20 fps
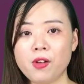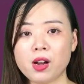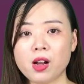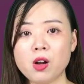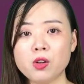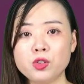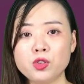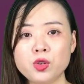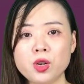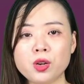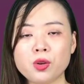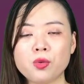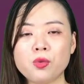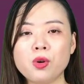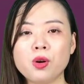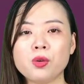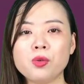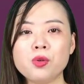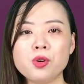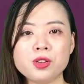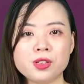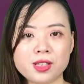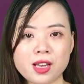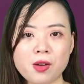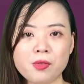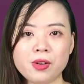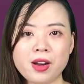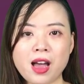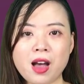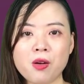câu chuyện của ngôi
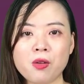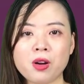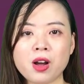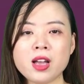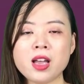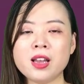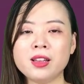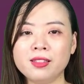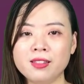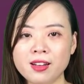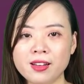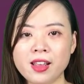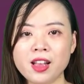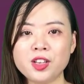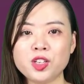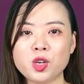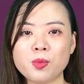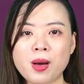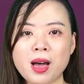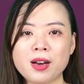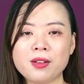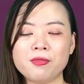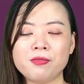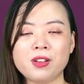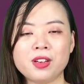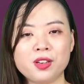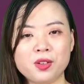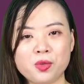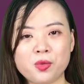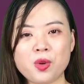sao nào gây ấn tượng nhất cho bạn
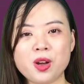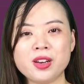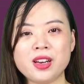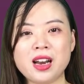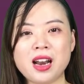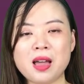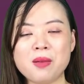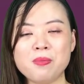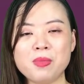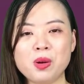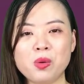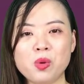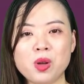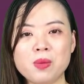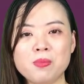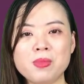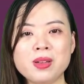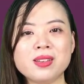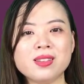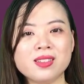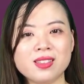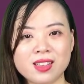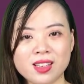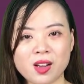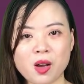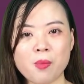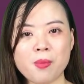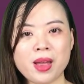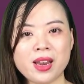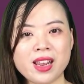và đừng quên để lại bình luận bên dưới
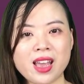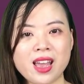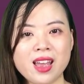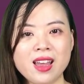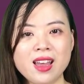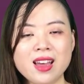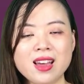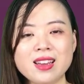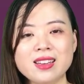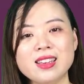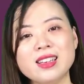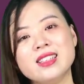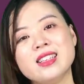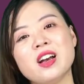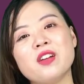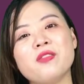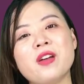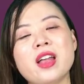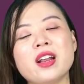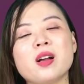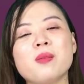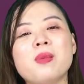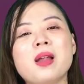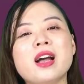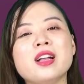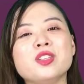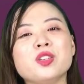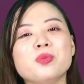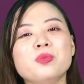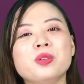comment nhé. Xin chào và hẹn gặp
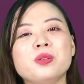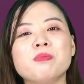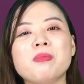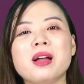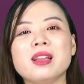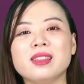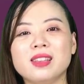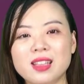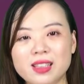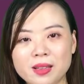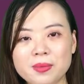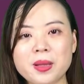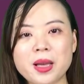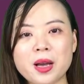lại trong những bản tin tiếp